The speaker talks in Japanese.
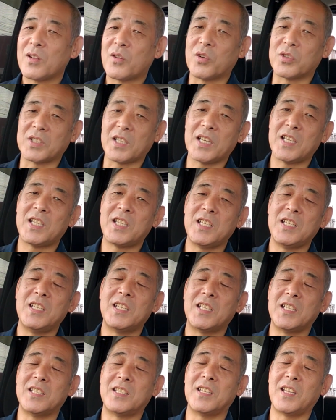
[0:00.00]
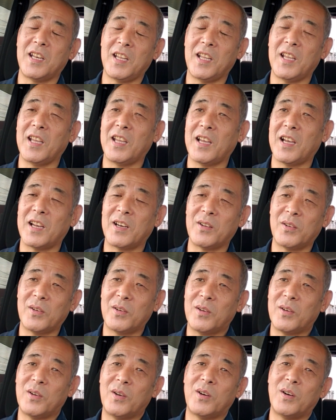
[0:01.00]
小銭ひんにぎってね、あ
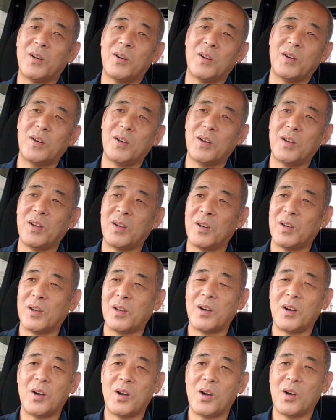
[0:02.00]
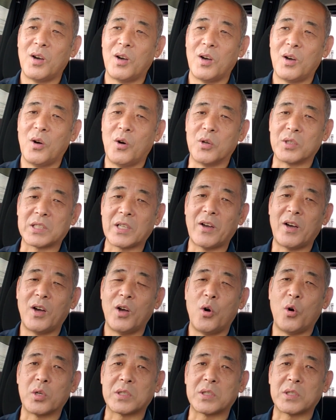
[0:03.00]
のー、おさ、